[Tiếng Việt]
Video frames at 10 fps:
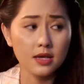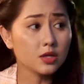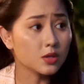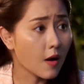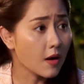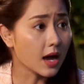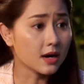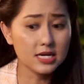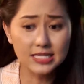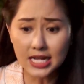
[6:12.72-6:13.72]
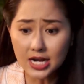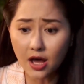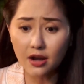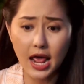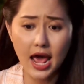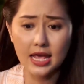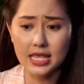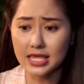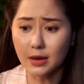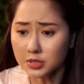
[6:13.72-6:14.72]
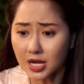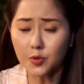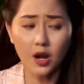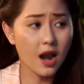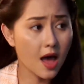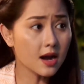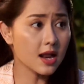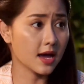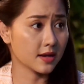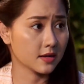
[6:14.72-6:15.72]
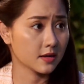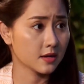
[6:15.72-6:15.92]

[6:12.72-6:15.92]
nhưng tôi là người sinh nó ra và chăm sóc cho nó lớn lên